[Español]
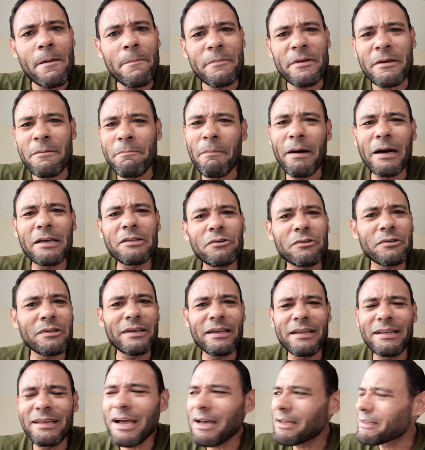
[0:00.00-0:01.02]
Mi hermano,
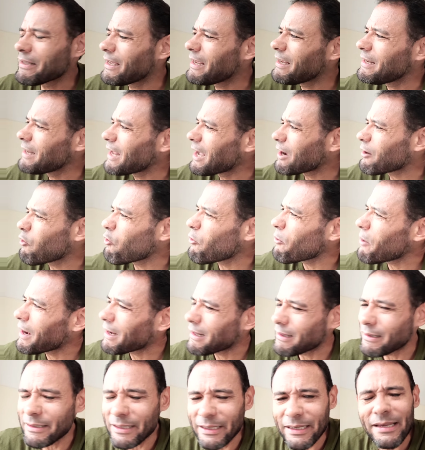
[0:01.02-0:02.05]
déjenla, dejen la
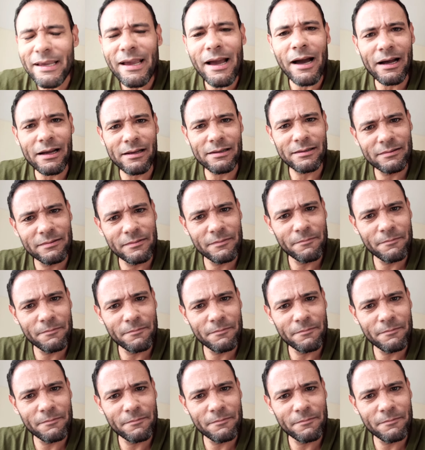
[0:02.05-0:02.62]
cobardía.